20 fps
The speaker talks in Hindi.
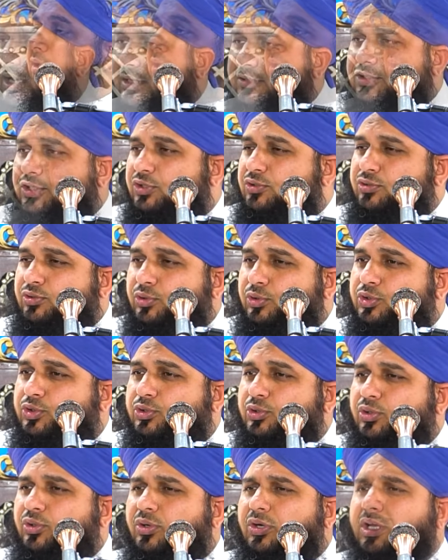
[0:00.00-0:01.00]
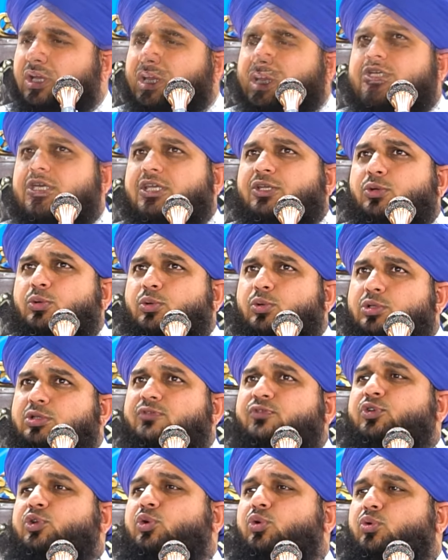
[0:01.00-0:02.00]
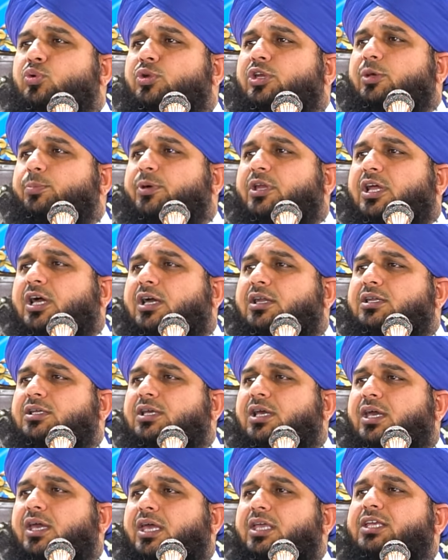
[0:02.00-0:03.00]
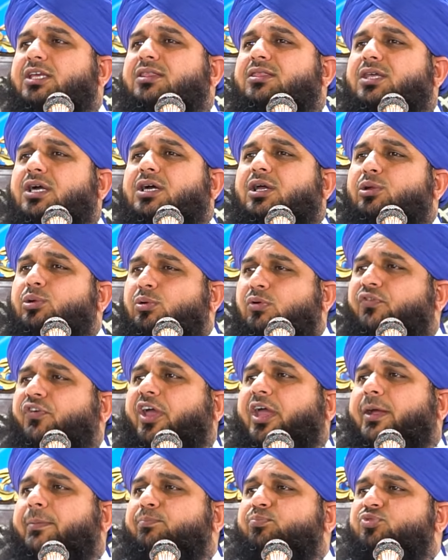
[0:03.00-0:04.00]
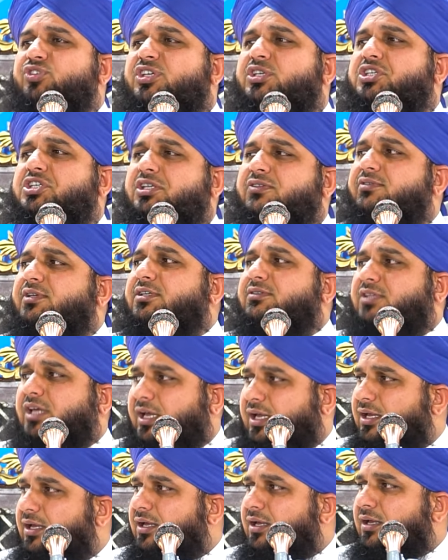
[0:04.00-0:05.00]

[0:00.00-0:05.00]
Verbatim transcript: अजीज़ दोस्तों ये जो लुत्फ लोगों ने बना लिया है ये तकल्लुफ़ है ये शिद्दत है